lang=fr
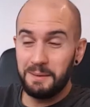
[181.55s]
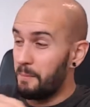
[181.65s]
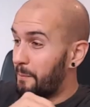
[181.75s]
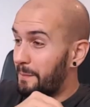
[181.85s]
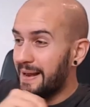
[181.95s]
ont
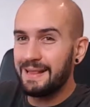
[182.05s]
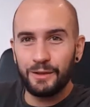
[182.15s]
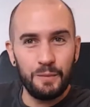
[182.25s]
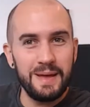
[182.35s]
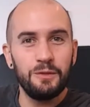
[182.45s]
plein
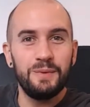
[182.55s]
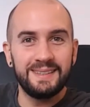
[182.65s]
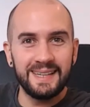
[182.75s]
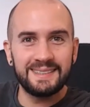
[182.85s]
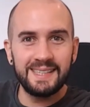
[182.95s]
de domaines où
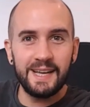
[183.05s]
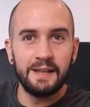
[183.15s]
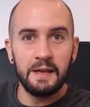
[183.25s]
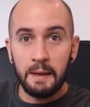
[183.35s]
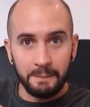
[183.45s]
ils
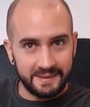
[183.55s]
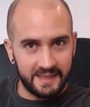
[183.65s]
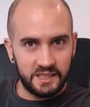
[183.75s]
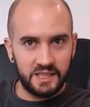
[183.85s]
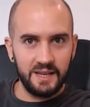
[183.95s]
excellent, mais
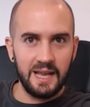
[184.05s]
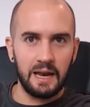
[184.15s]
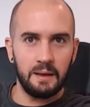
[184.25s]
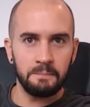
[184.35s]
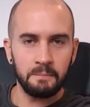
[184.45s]
c'est
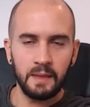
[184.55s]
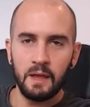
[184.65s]
génial.